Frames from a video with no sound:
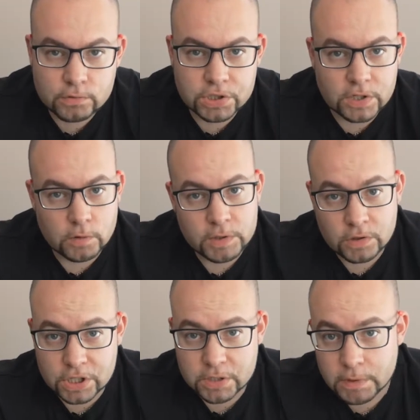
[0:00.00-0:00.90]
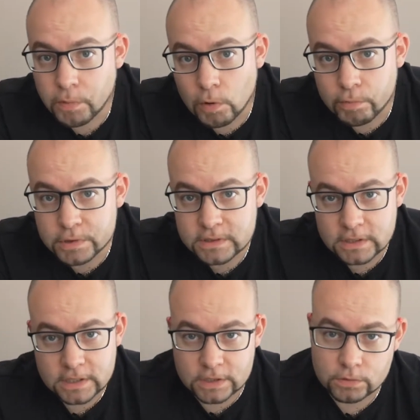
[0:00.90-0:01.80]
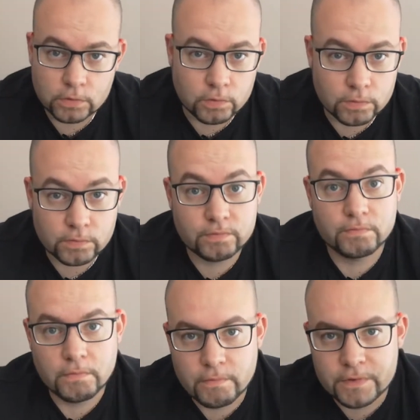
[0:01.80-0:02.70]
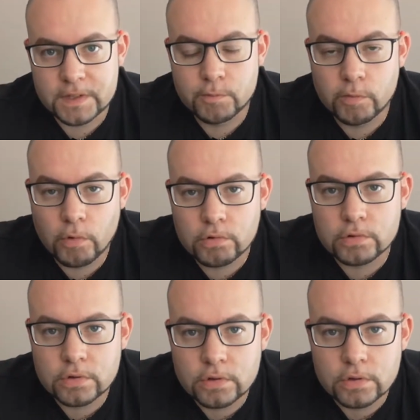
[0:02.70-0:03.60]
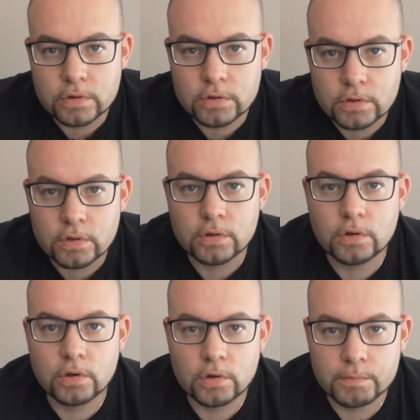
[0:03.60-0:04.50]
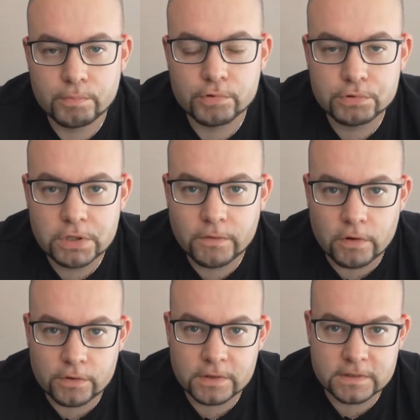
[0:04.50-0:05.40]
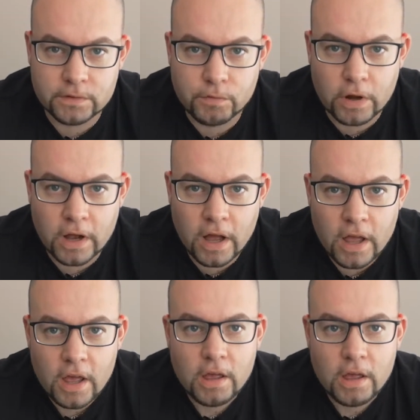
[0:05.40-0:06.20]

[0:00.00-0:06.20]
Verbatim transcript: Xiaomi n'en a jamais proposé et ne compte visiblement euh, poursuivre dans cette voie-là.